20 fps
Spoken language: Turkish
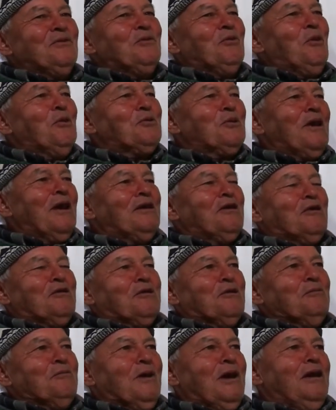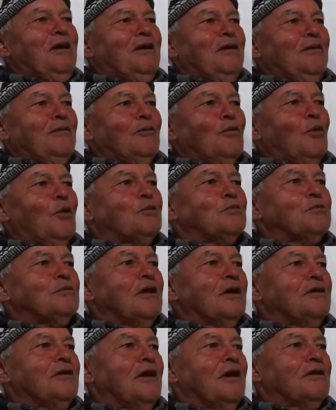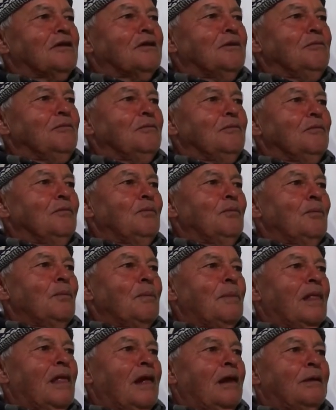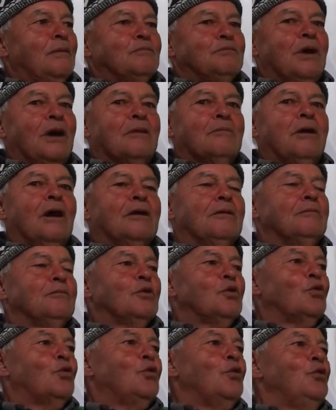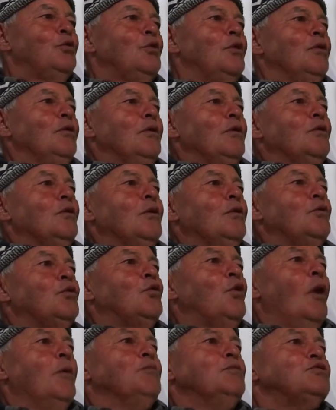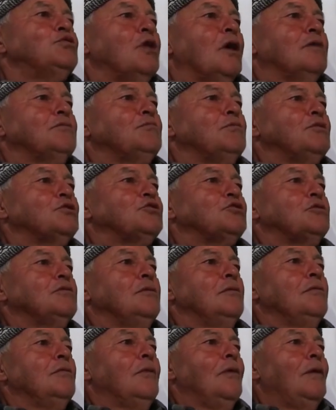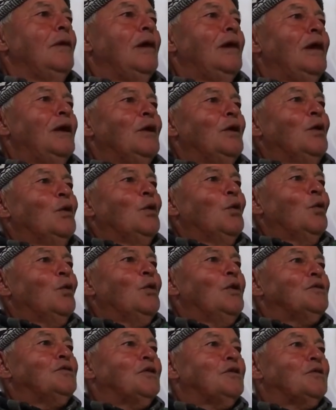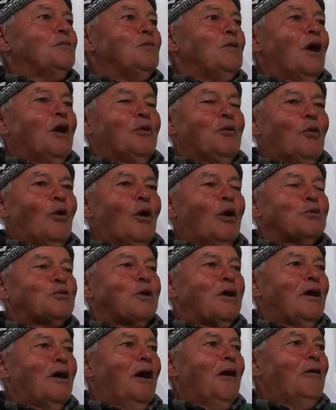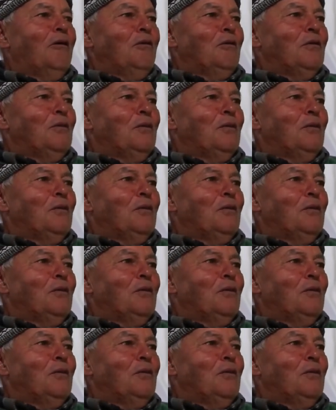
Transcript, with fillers: Oduna gittim ben. Odundan geldim. Benim hanım kuyuyu gömmüş atmış. Ulet dedim ya ne oldu ya?